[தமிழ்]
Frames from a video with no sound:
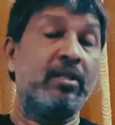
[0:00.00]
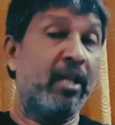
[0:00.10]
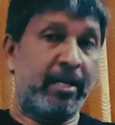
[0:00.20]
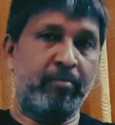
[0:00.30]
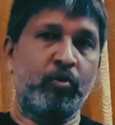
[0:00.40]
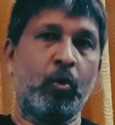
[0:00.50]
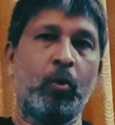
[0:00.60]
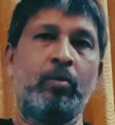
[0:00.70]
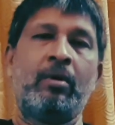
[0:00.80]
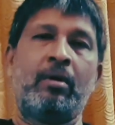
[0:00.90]
லெட்டிம் கோ
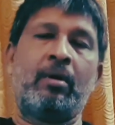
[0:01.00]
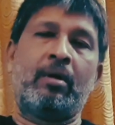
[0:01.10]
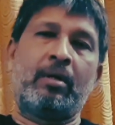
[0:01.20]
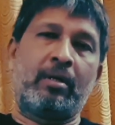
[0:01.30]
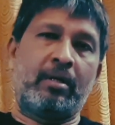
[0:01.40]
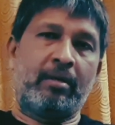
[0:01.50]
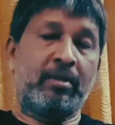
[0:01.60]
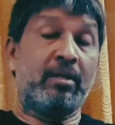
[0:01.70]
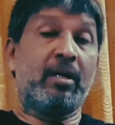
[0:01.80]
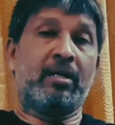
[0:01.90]

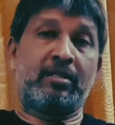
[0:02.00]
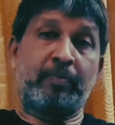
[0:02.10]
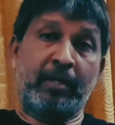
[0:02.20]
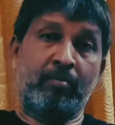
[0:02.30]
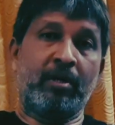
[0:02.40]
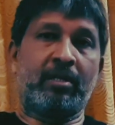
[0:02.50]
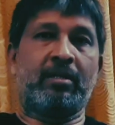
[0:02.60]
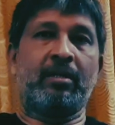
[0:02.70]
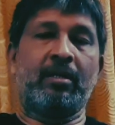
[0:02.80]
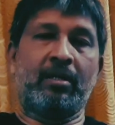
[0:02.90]
ஈவன் ஸ்பீல்பர்க்
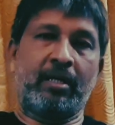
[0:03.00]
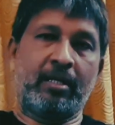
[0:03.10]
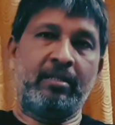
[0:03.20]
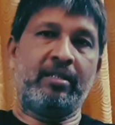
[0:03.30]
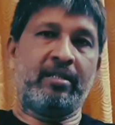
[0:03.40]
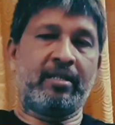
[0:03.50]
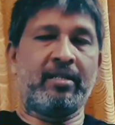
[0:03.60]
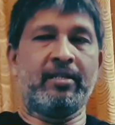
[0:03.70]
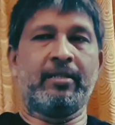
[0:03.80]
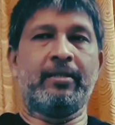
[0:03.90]
uh, uh, எழுதி
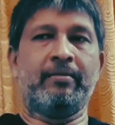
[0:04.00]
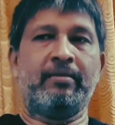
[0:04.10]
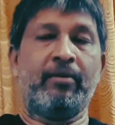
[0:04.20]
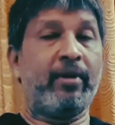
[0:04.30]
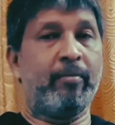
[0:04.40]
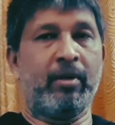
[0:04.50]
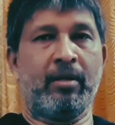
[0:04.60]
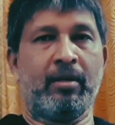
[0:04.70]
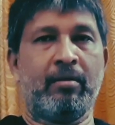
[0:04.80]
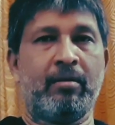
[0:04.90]
இயக்கிய த ஃபேபிள்
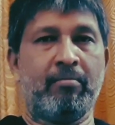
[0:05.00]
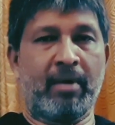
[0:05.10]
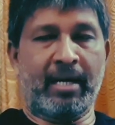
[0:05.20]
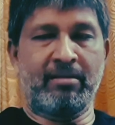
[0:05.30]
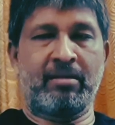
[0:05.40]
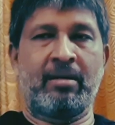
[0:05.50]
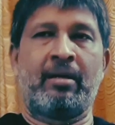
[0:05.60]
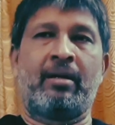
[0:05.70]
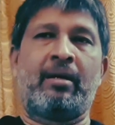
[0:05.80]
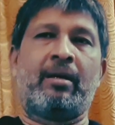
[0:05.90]
மேன்ஸ்
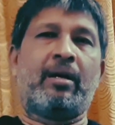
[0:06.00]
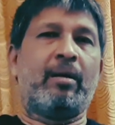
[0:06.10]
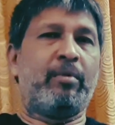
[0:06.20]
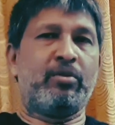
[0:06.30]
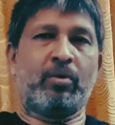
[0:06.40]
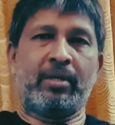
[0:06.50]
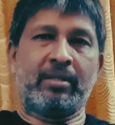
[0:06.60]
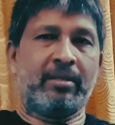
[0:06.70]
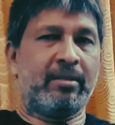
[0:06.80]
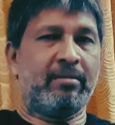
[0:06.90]
அப்படின்னு
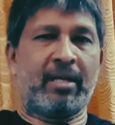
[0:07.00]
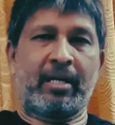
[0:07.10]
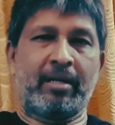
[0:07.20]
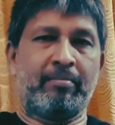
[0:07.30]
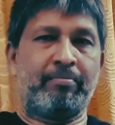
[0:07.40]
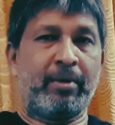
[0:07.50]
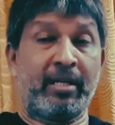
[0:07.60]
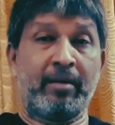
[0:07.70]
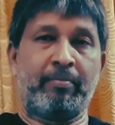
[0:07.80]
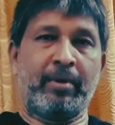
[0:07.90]
சொல்லிட்டு நிறைய
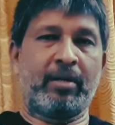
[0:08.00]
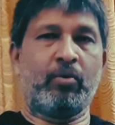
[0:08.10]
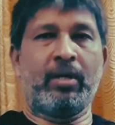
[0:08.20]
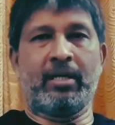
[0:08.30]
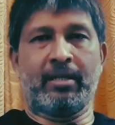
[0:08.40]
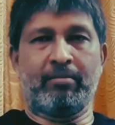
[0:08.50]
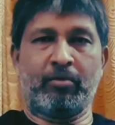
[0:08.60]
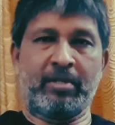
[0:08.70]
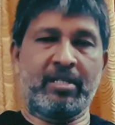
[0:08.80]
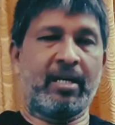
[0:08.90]
பெரிய பேர் உள்ள
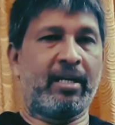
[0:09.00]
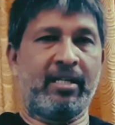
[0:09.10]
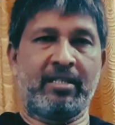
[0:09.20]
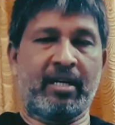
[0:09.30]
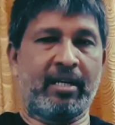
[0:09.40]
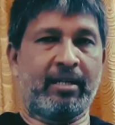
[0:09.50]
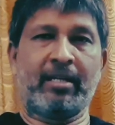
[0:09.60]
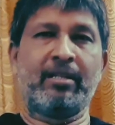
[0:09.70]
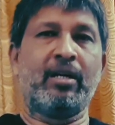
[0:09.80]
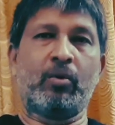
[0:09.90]
மூவிஸ்லாம் ரிலீஸ் ஆகிருக்கு
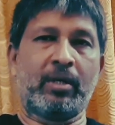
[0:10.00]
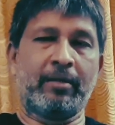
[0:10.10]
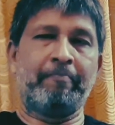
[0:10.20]
இருந்தால் கூட